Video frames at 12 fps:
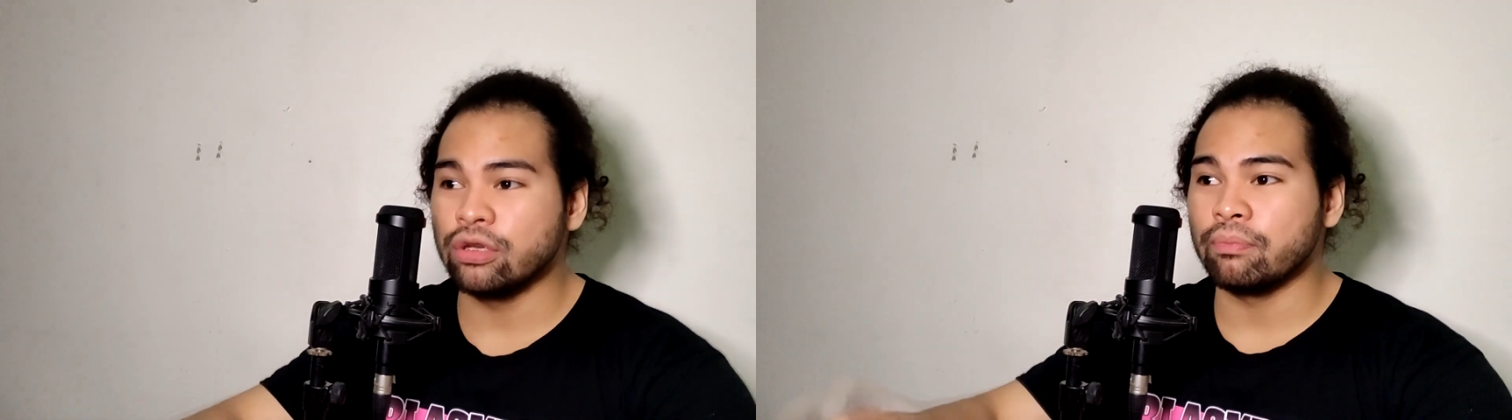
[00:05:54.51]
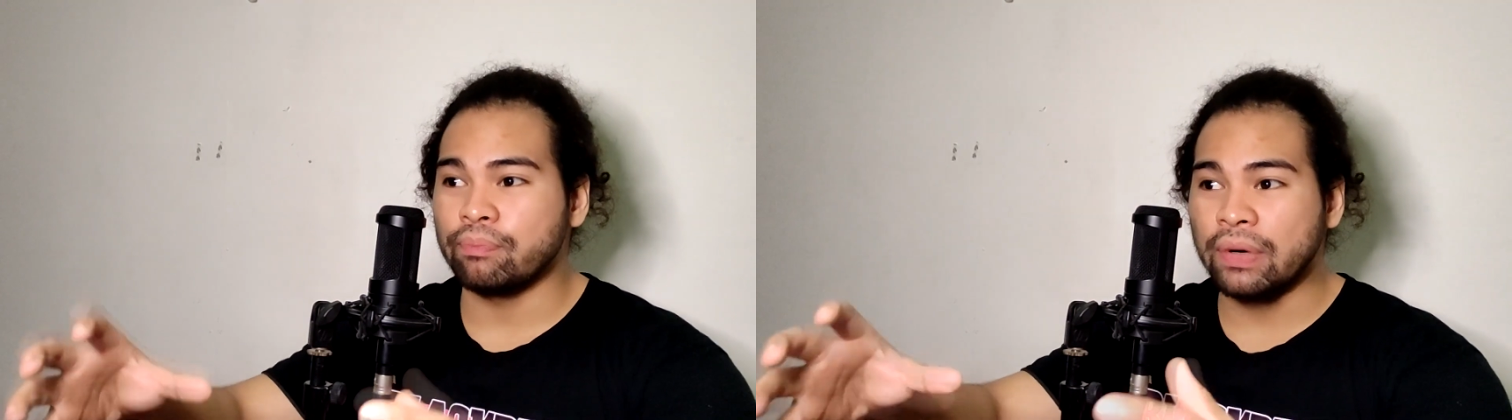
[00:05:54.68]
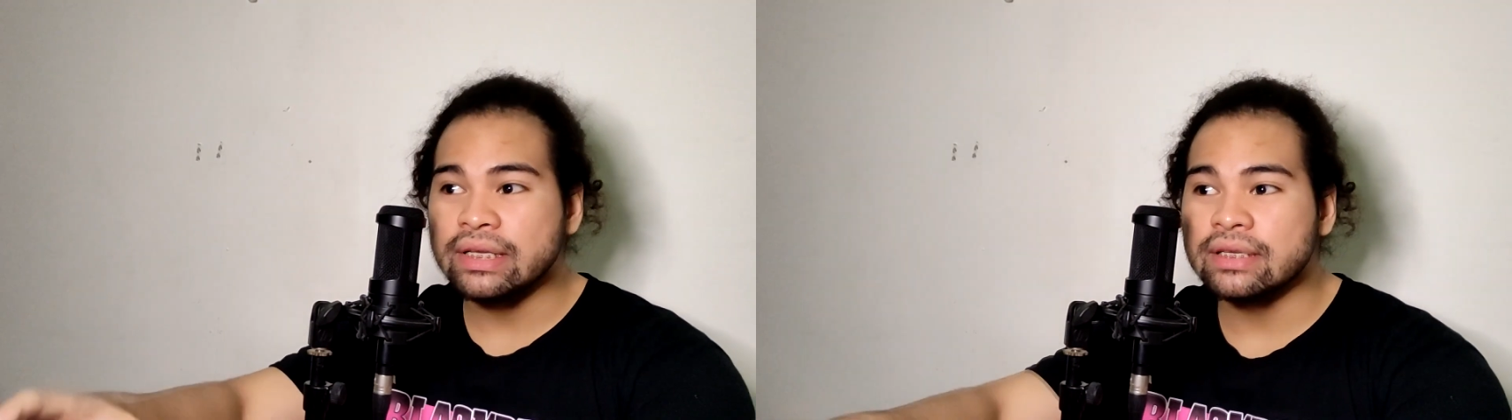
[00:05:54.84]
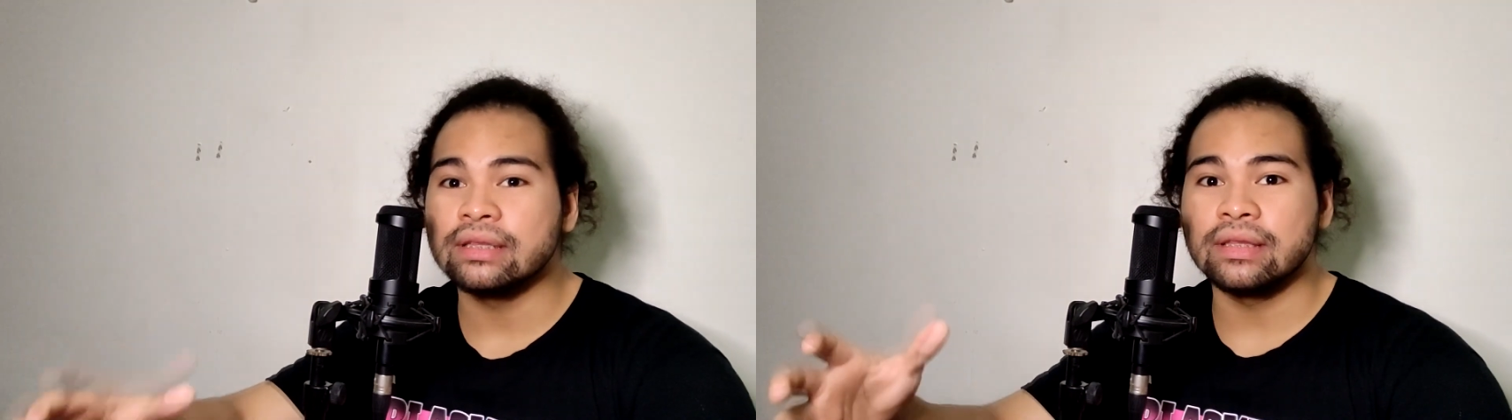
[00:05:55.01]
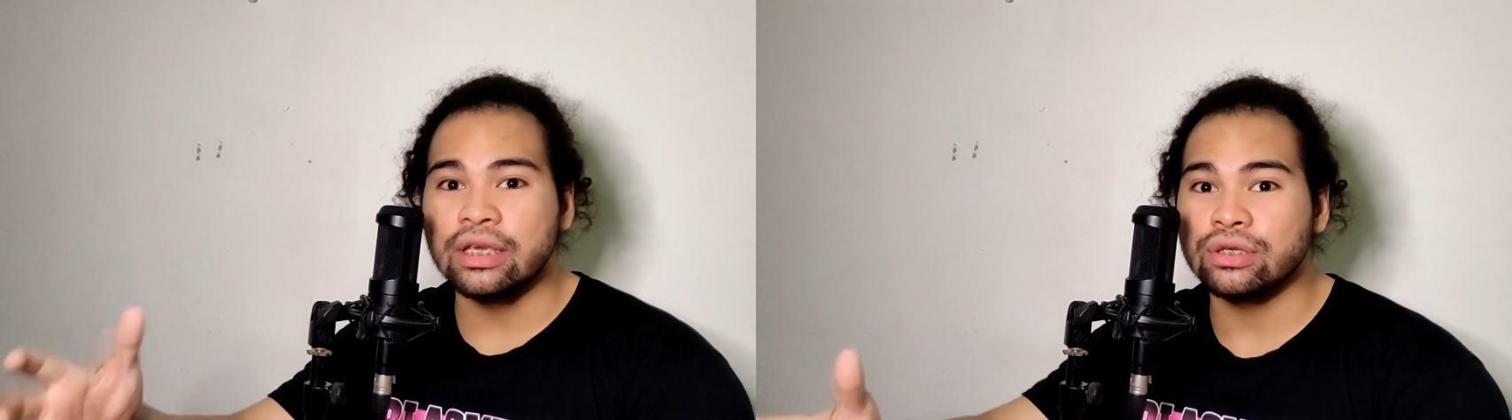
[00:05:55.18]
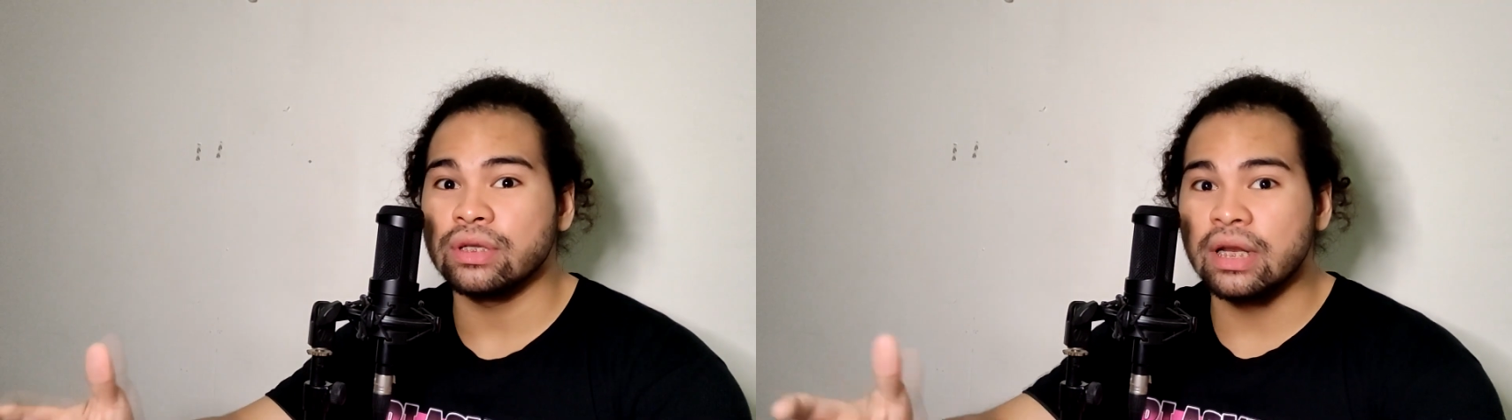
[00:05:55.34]
yung
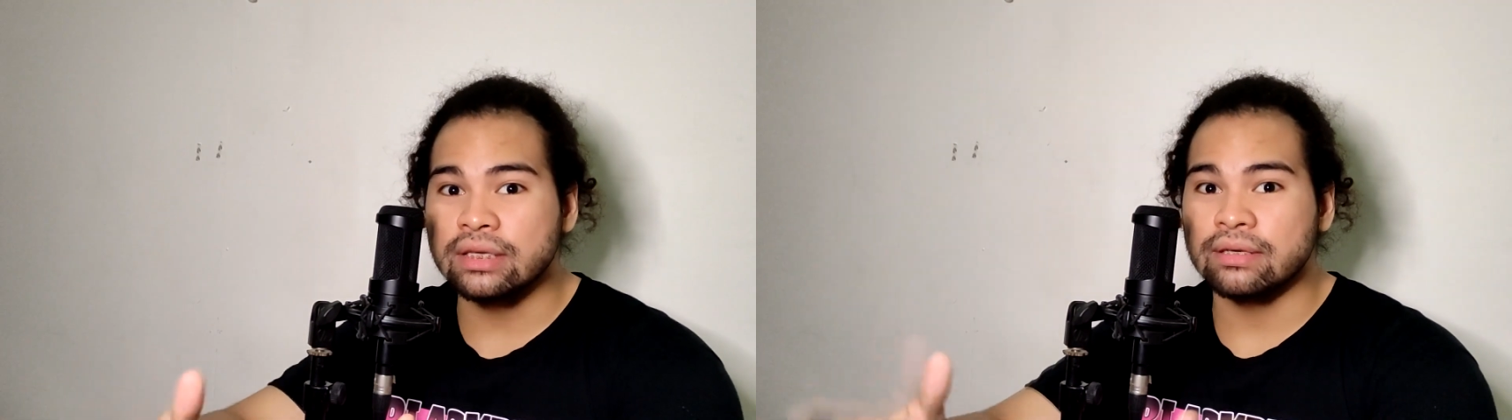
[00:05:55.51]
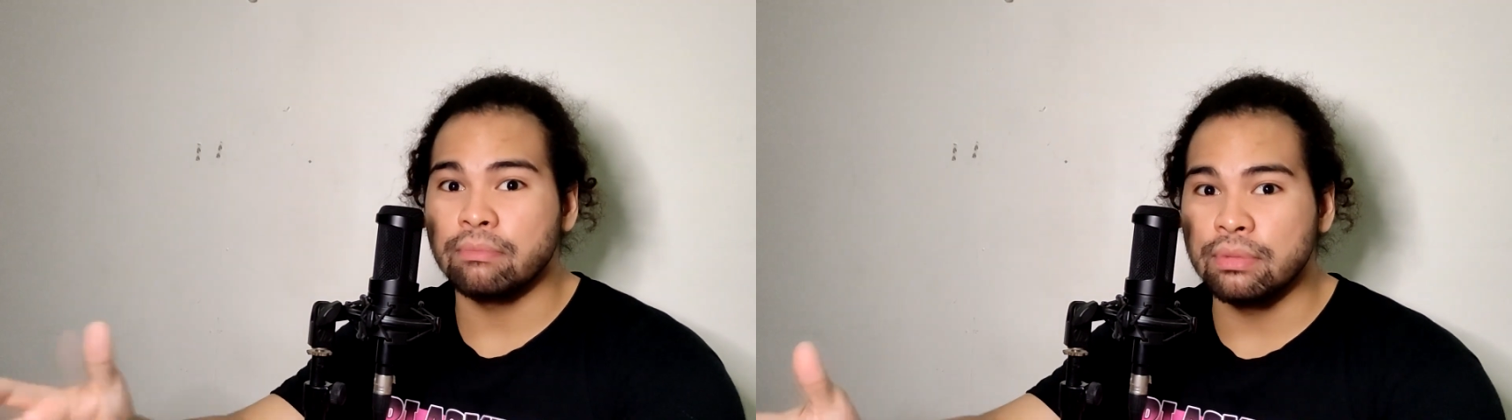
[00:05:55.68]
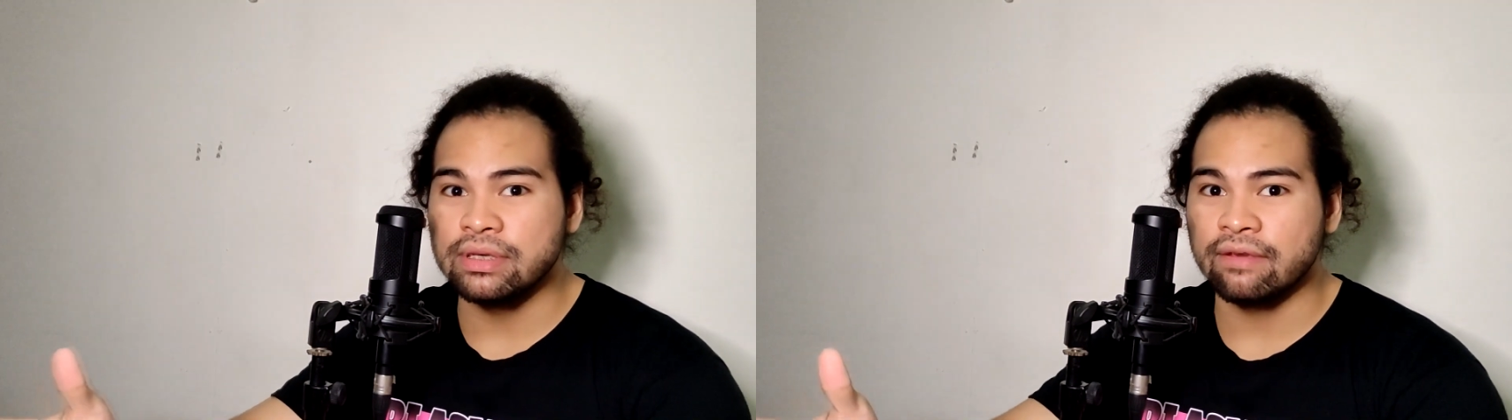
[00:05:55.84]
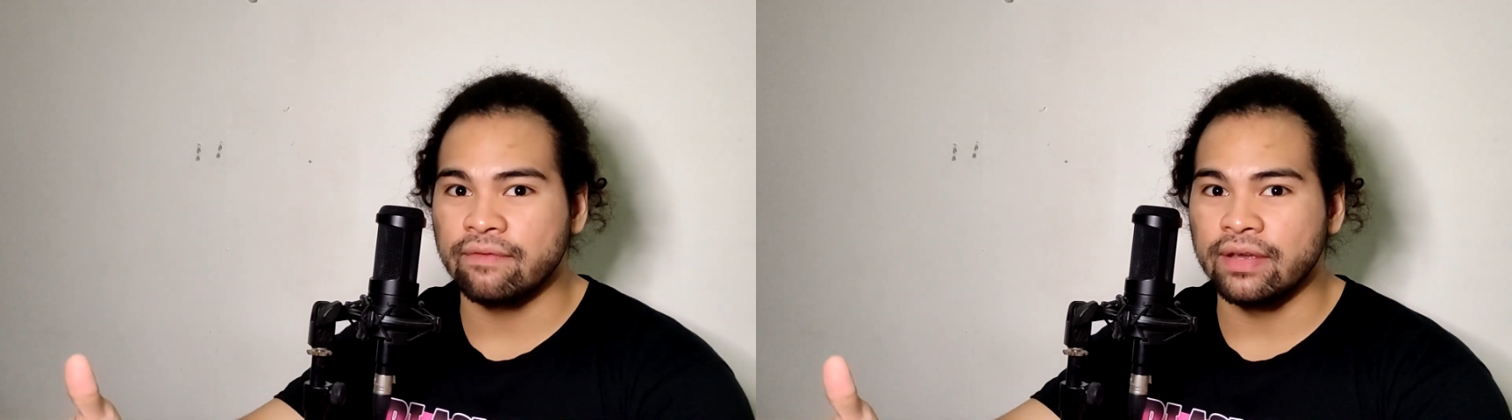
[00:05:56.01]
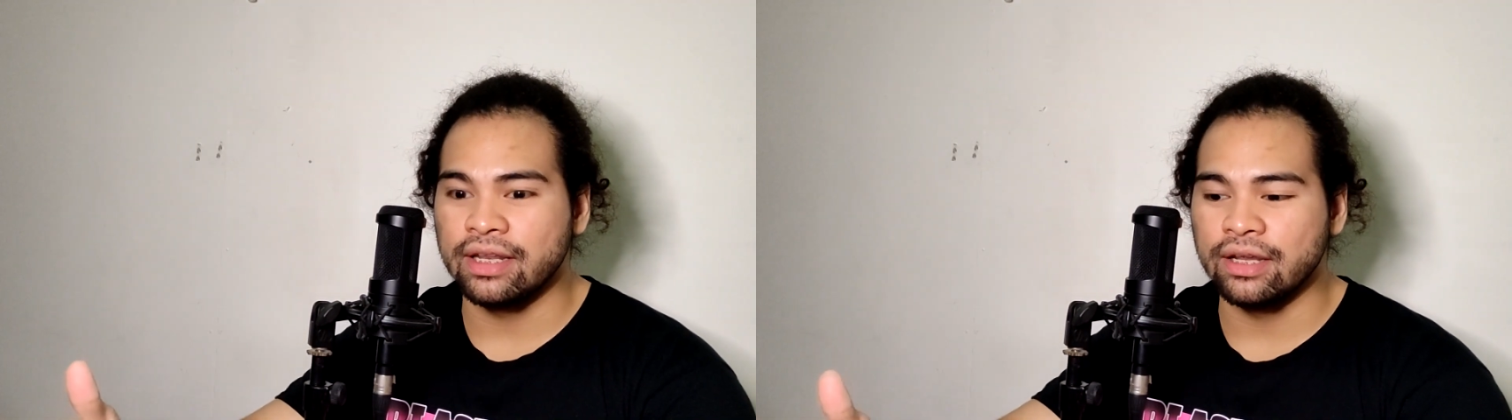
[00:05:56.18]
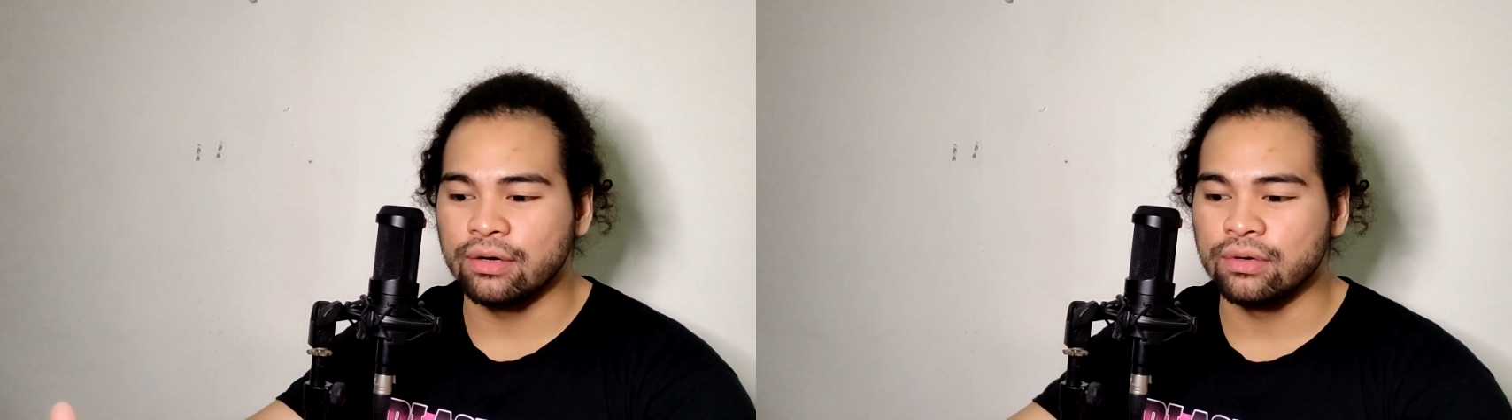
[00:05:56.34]
presentation nila sa music
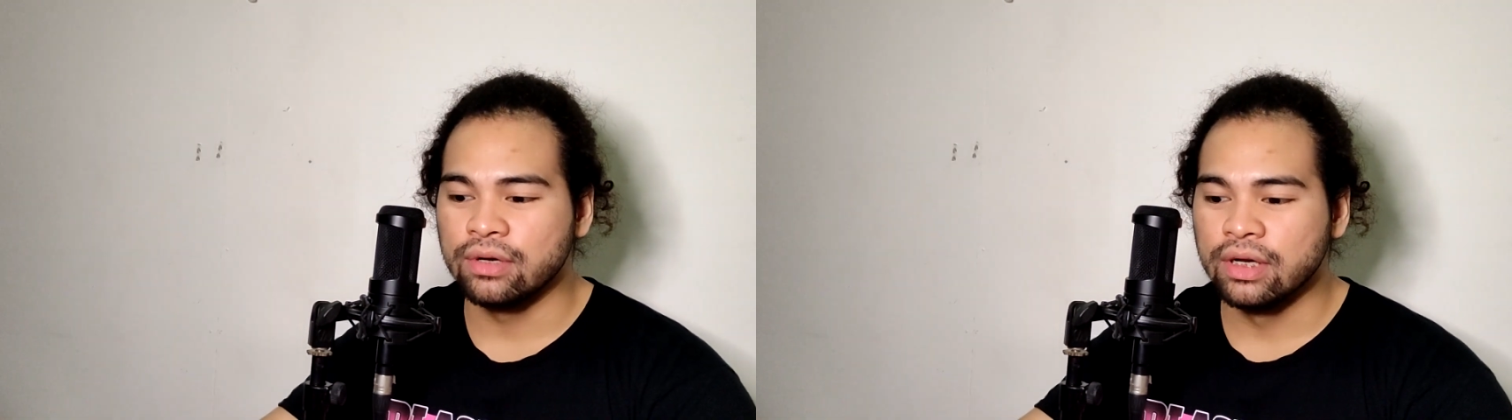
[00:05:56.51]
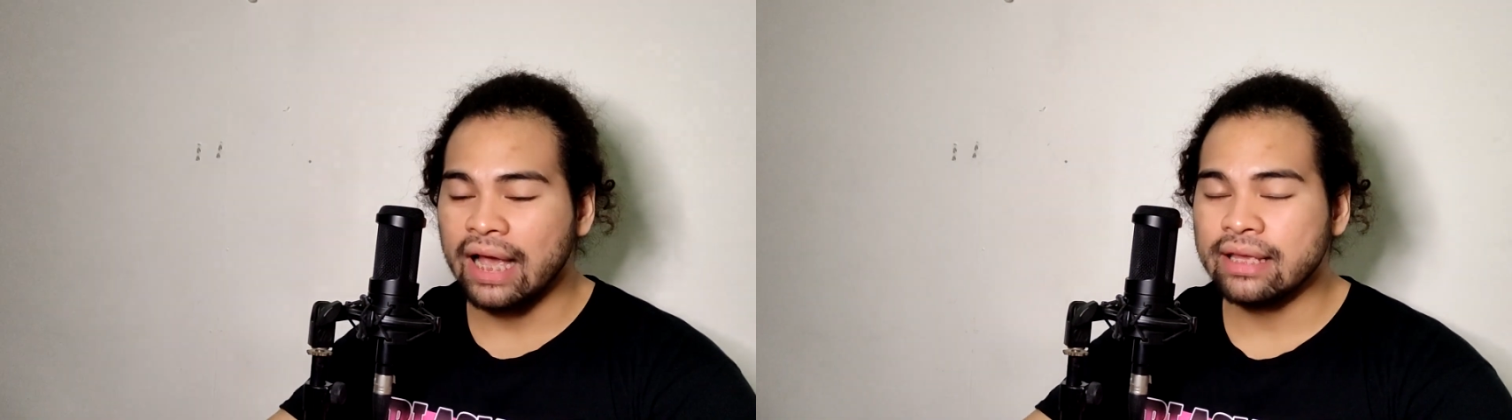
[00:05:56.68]
video,